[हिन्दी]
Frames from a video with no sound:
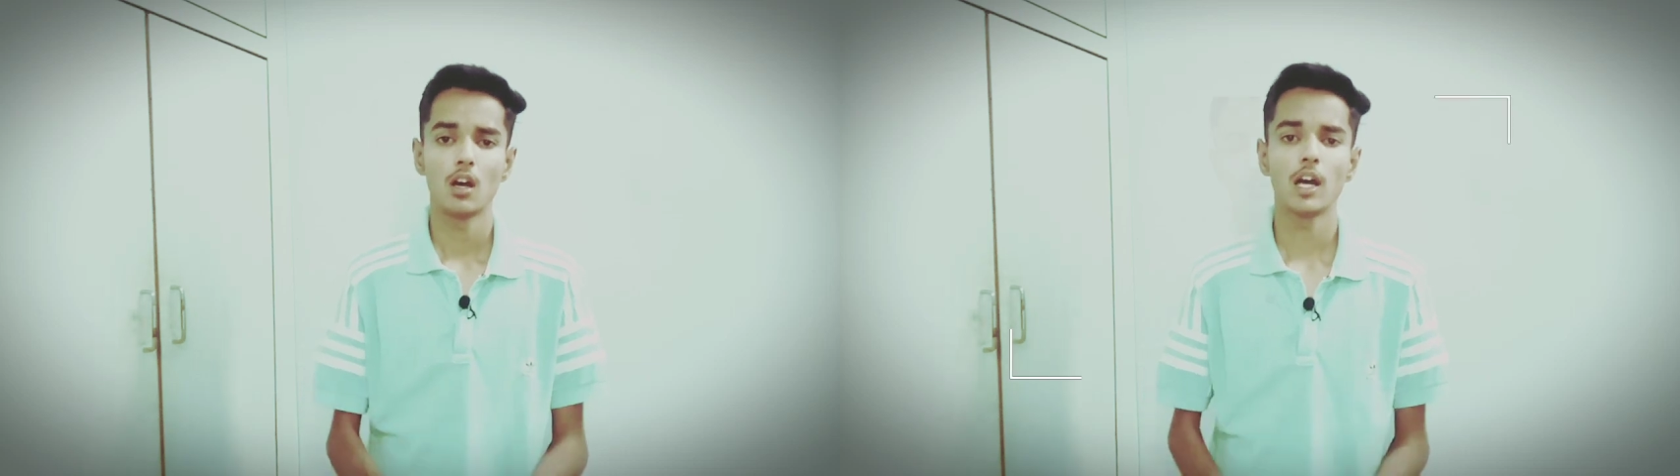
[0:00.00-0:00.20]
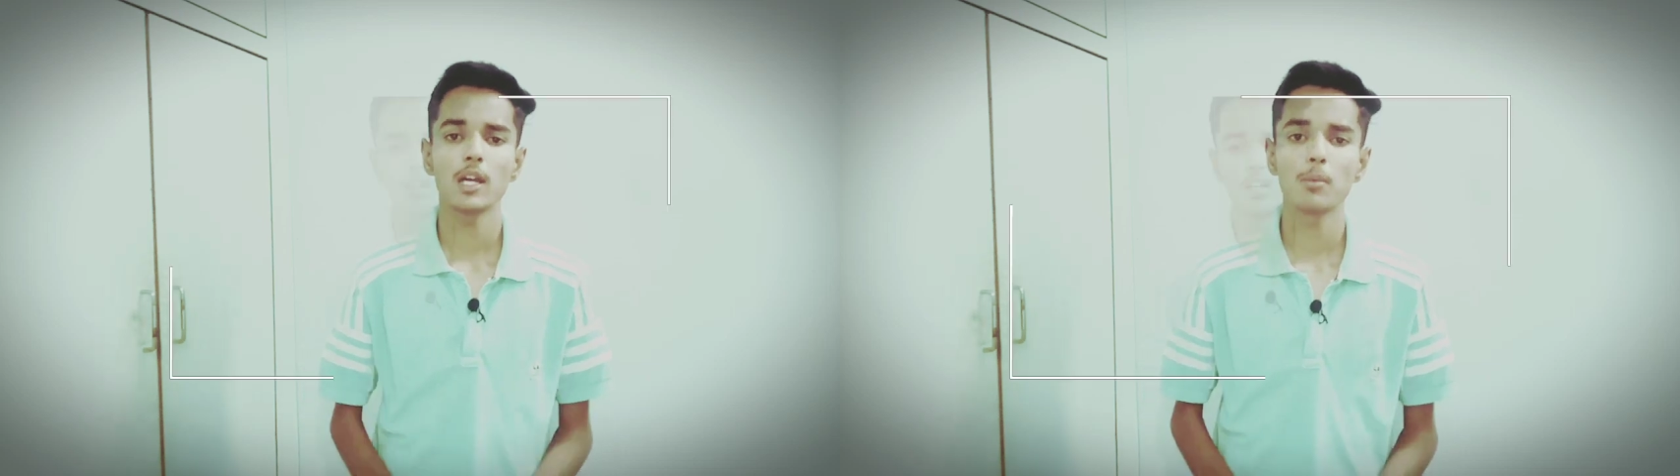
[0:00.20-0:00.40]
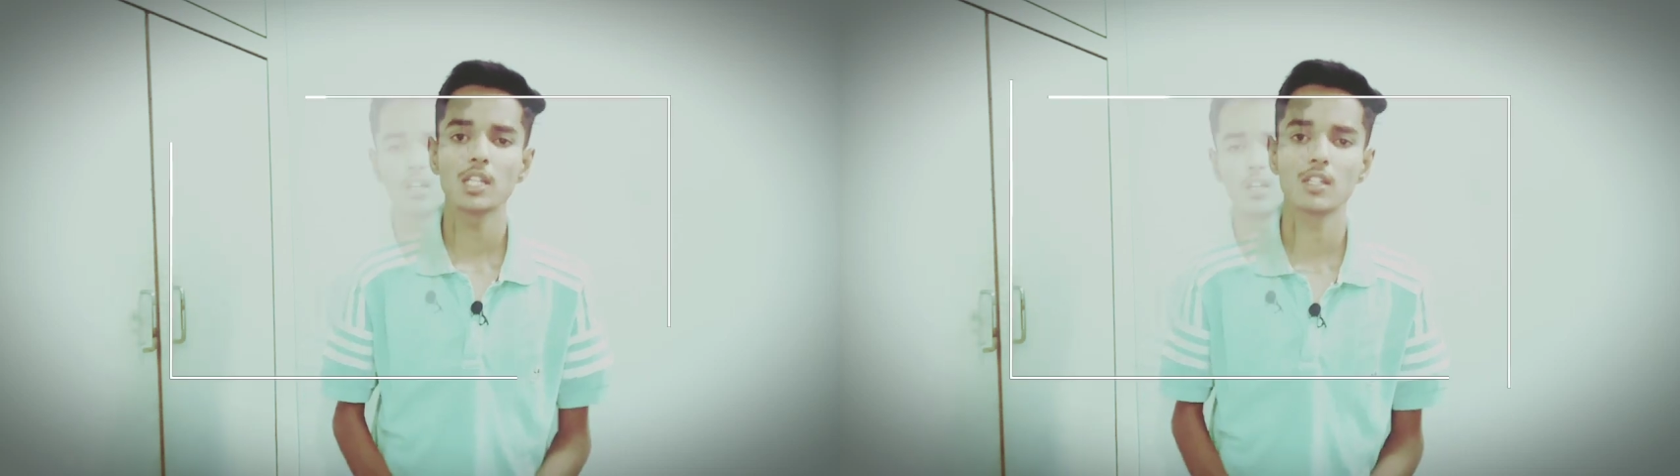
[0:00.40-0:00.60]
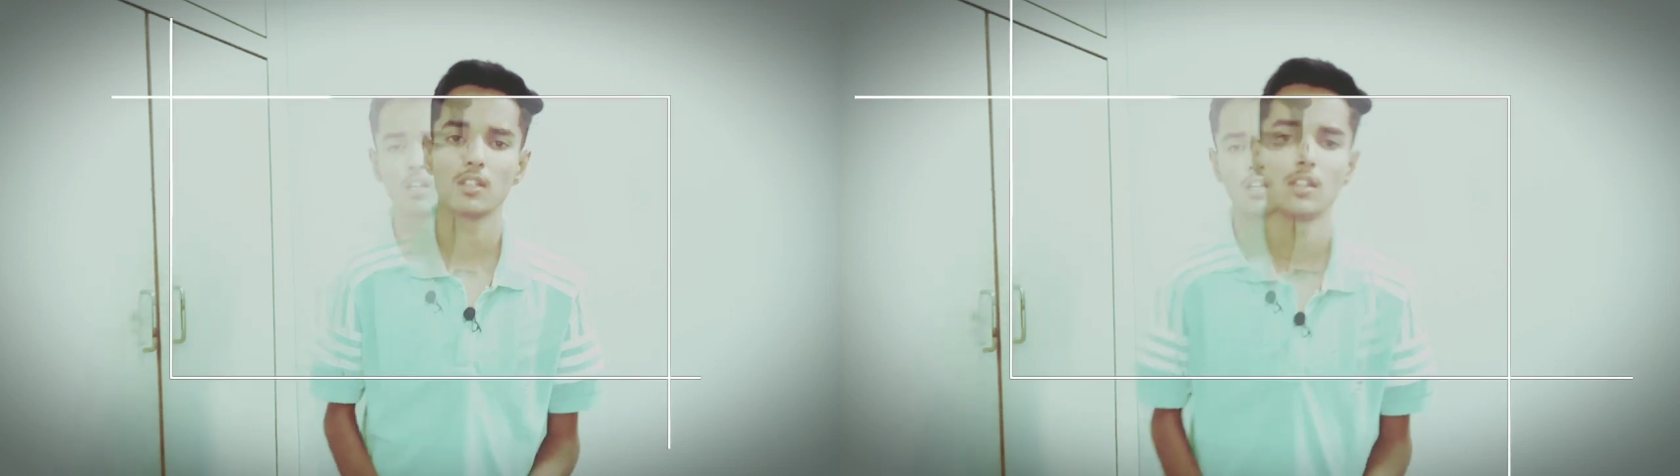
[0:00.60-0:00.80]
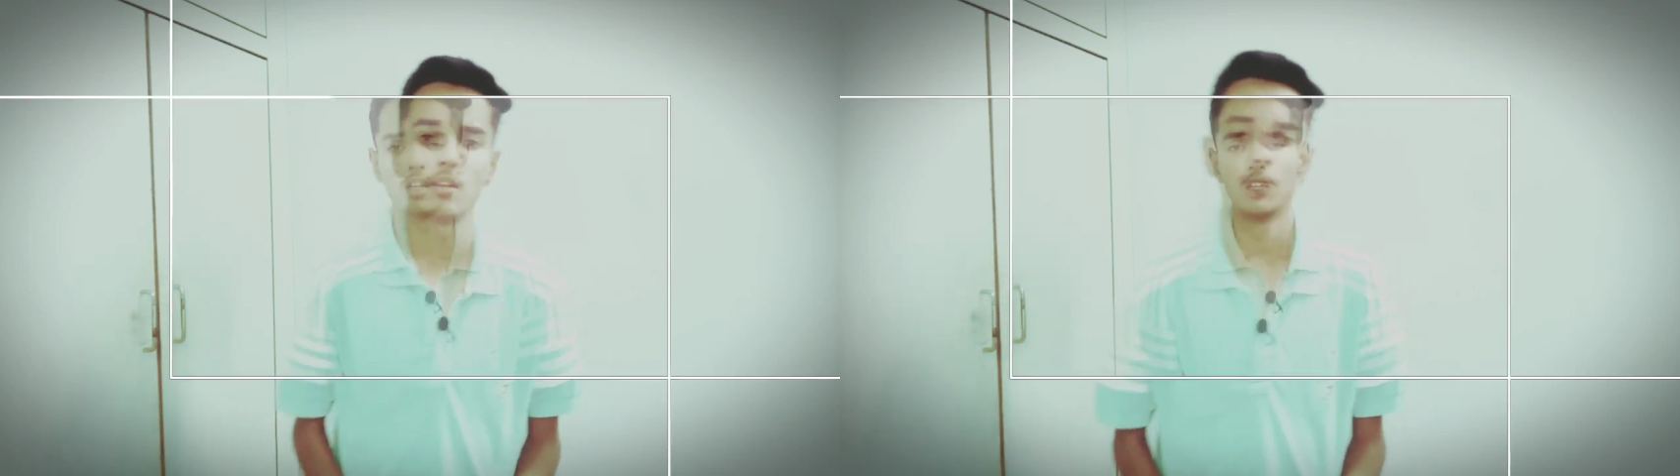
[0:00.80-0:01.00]
आगे हम बात
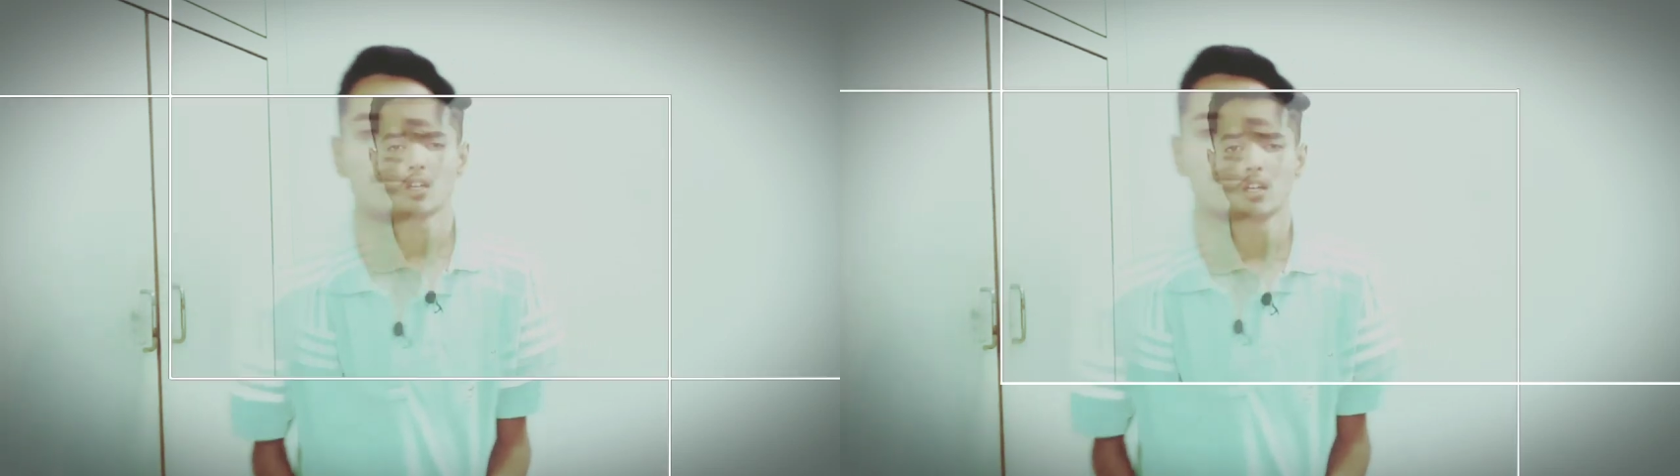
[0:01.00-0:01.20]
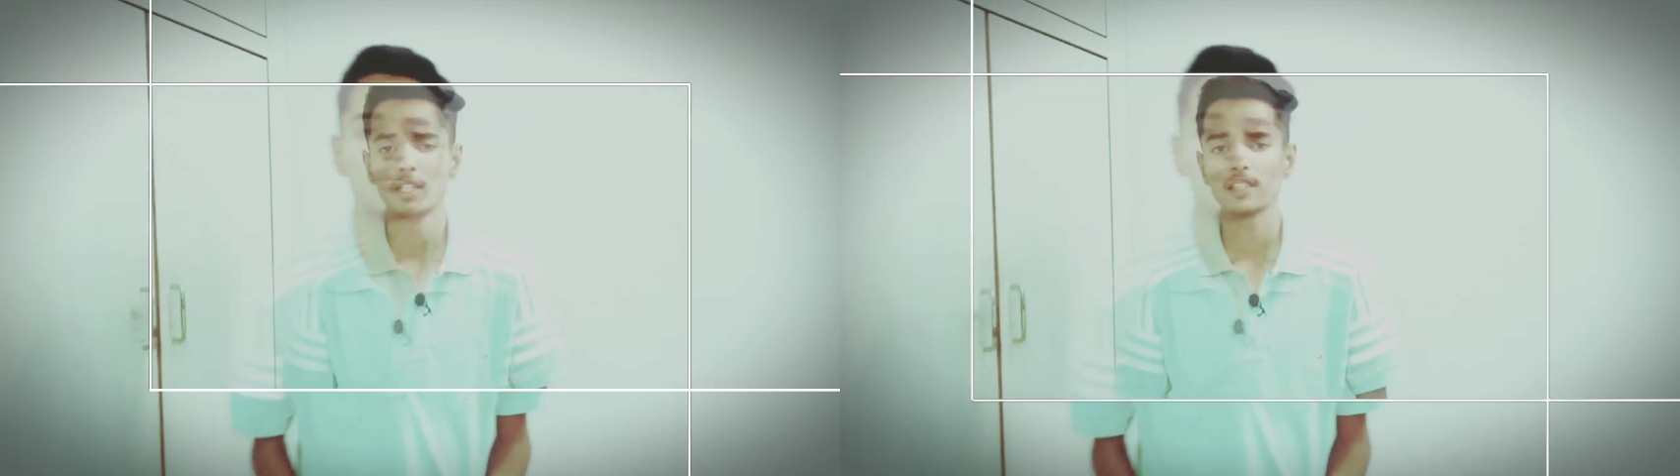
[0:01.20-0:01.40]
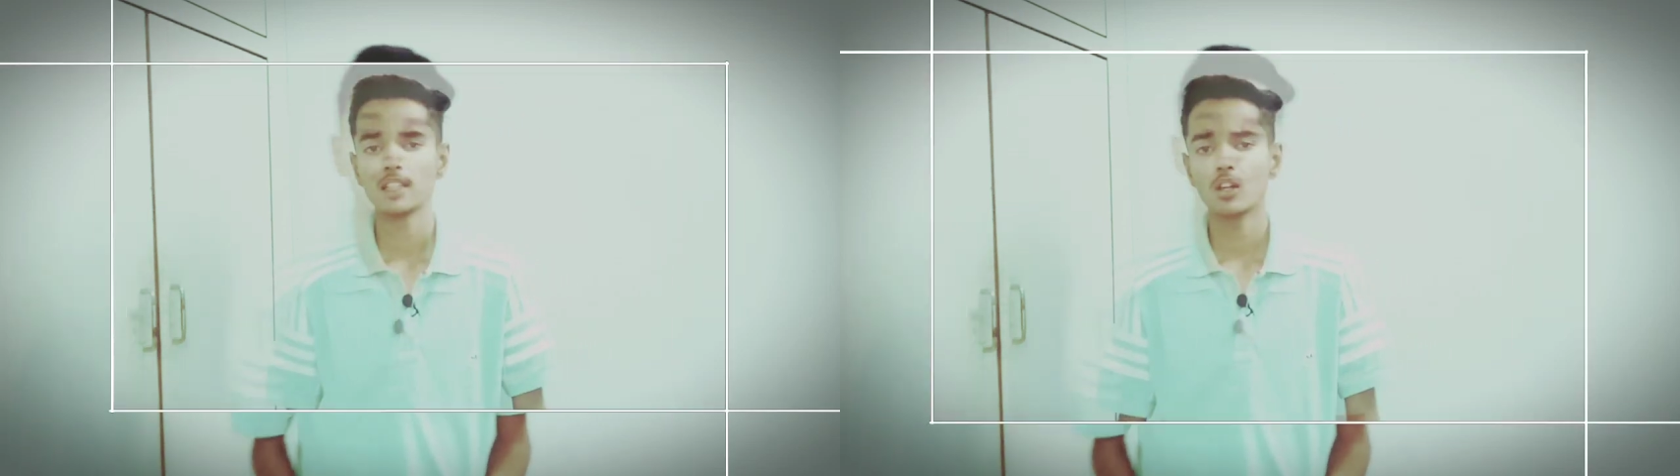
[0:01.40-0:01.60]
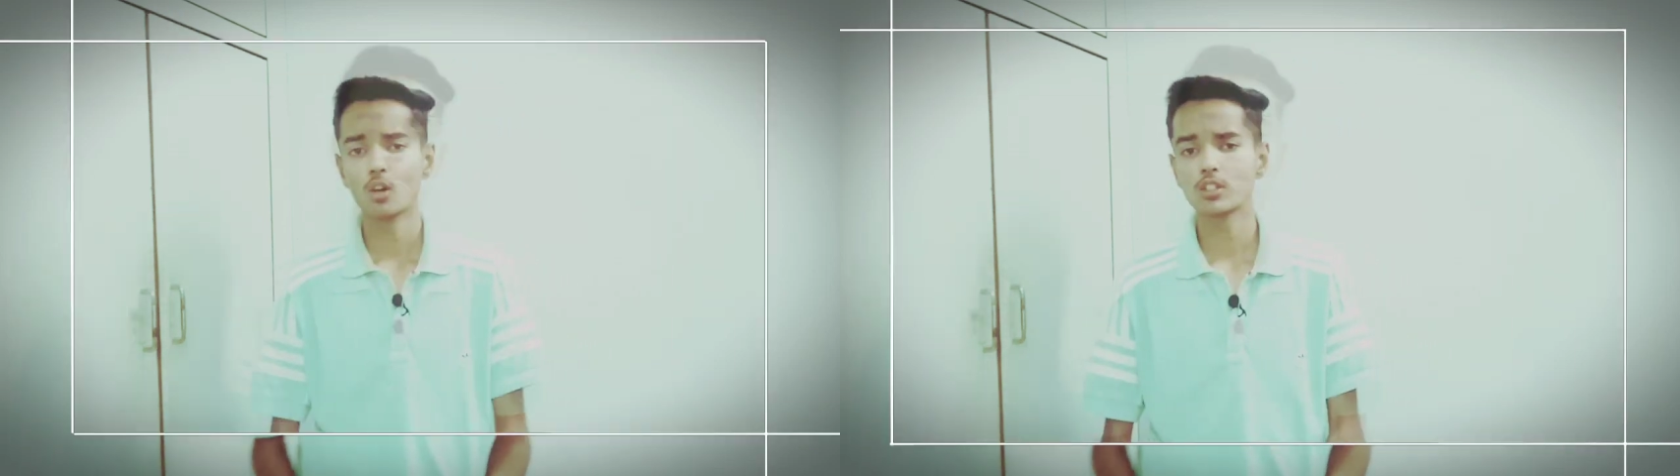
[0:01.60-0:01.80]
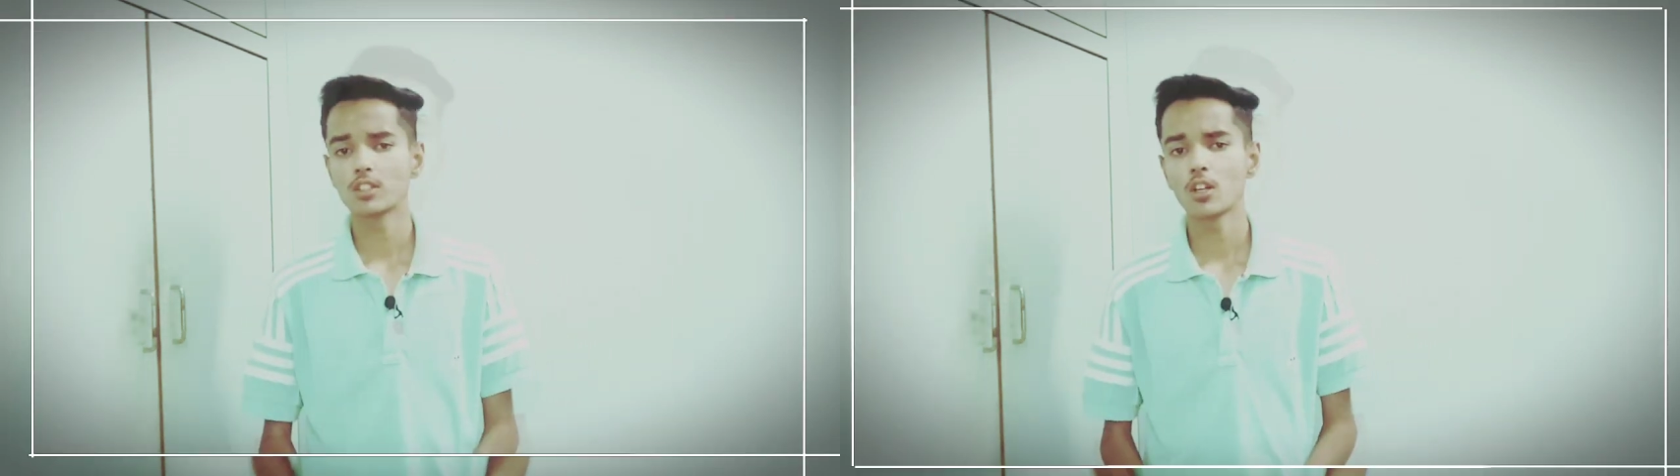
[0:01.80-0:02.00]
करते हैं इसके अंदर
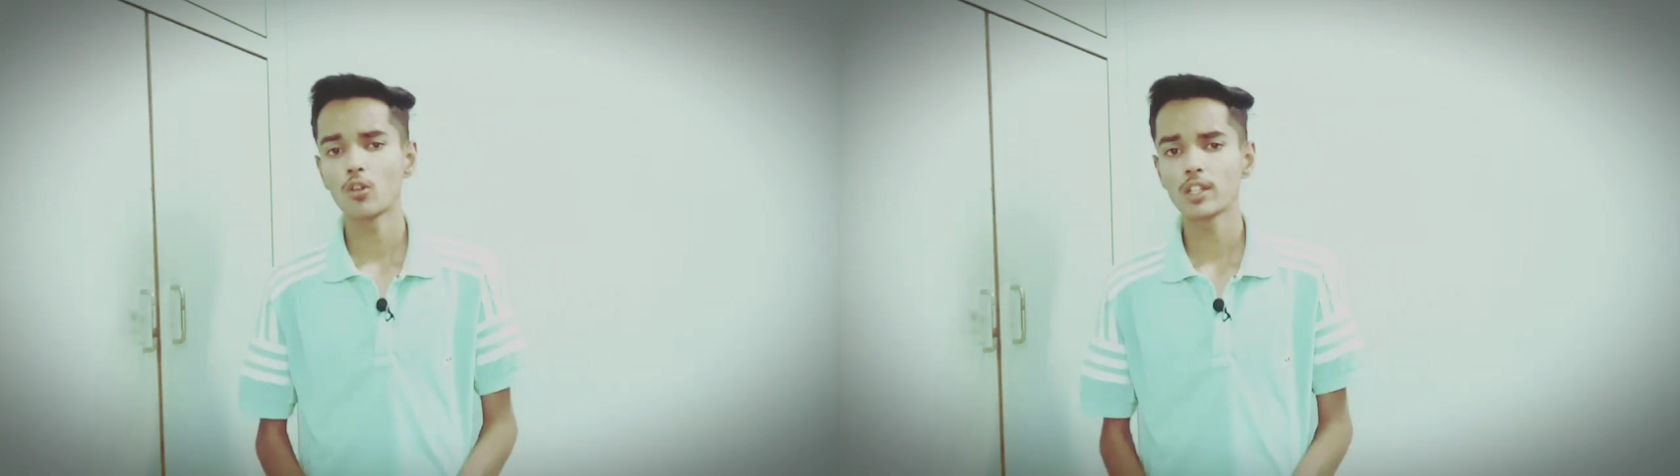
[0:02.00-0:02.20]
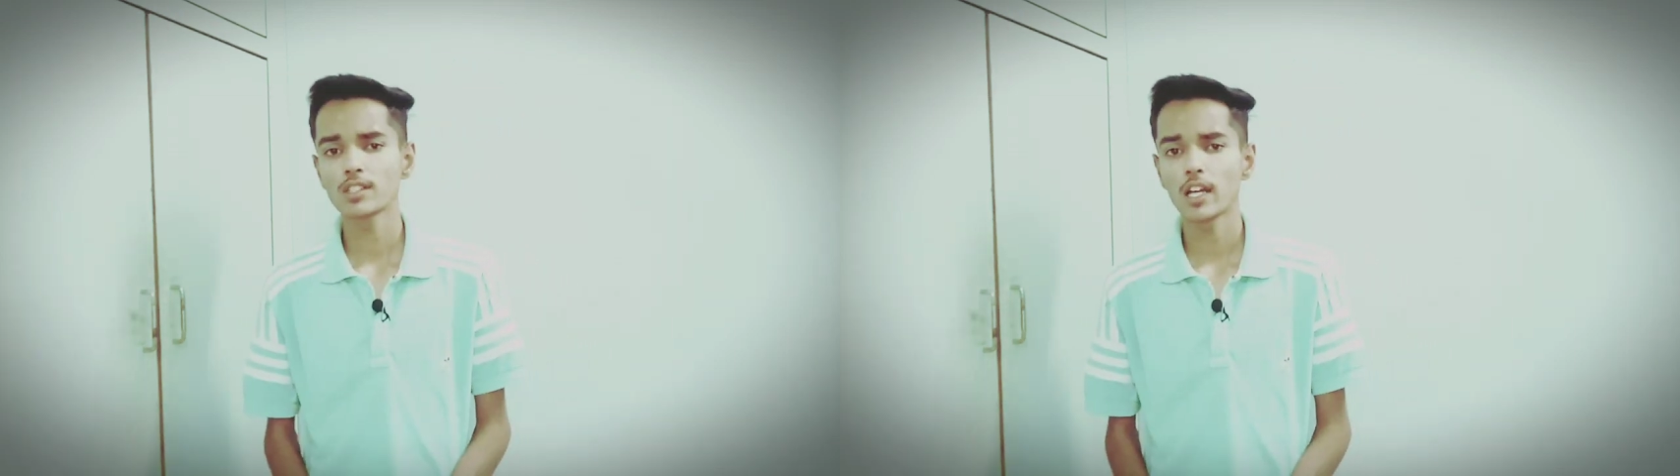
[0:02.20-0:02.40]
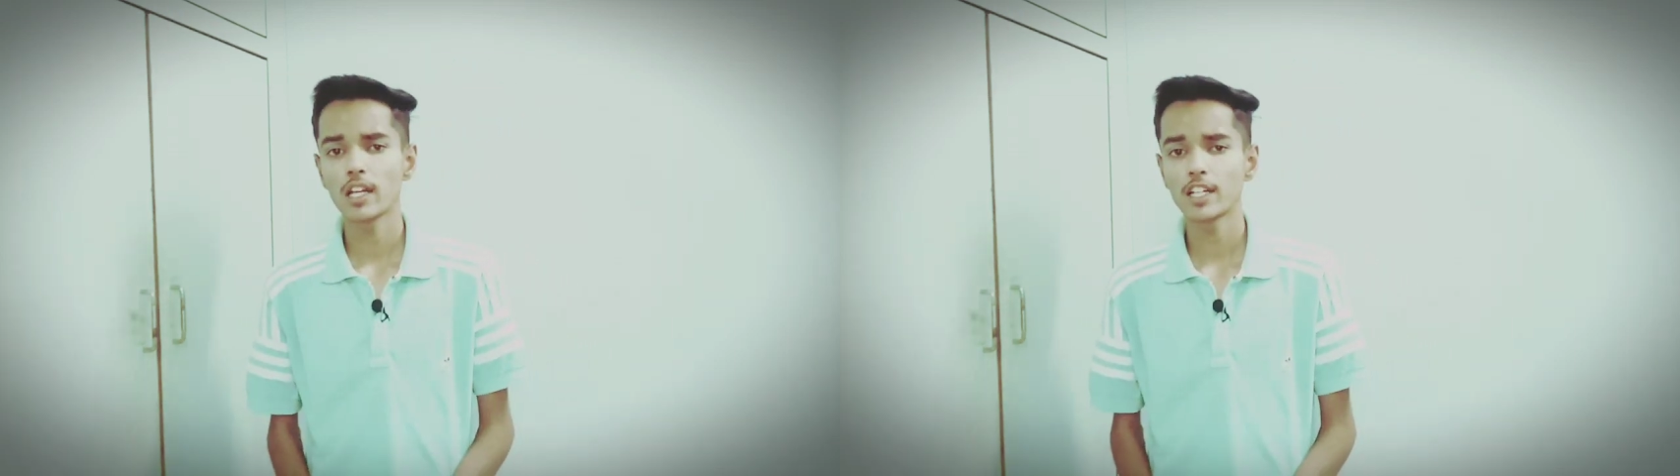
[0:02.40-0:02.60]
ऑक्सीजन ओएस का